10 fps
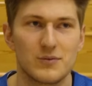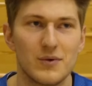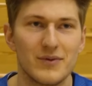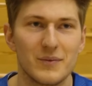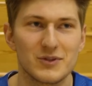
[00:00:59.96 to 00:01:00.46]

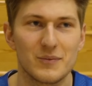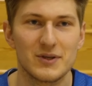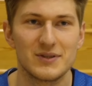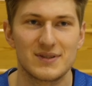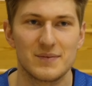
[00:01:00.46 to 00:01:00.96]
Głównie można
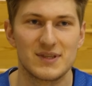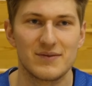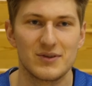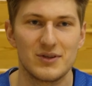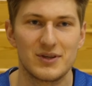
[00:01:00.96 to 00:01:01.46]
powiedzieć, jestem
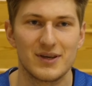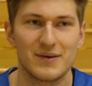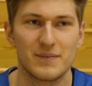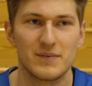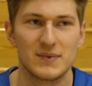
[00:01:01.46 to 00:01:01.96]

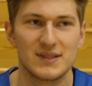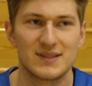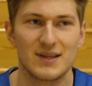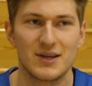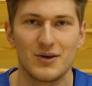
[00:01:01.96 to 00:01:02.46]
zawodnikiem
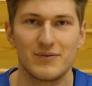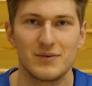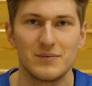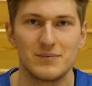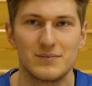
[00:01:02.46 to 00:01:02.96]
zadaniowym.